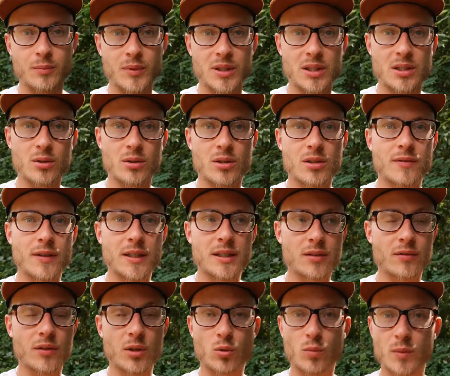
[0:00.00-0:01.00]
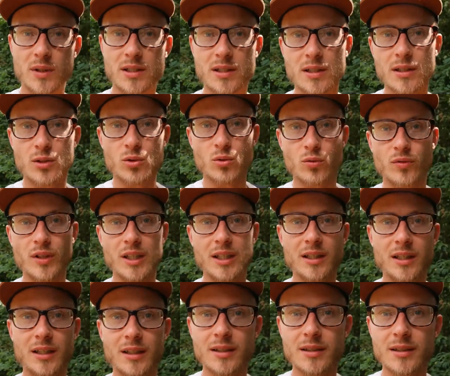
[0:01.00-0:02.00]
beziehungsweise warum es so
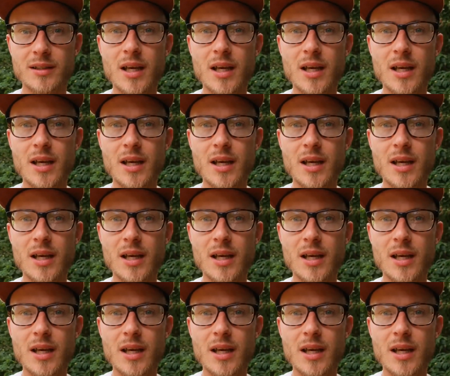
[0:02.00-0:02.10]
wichtig ist,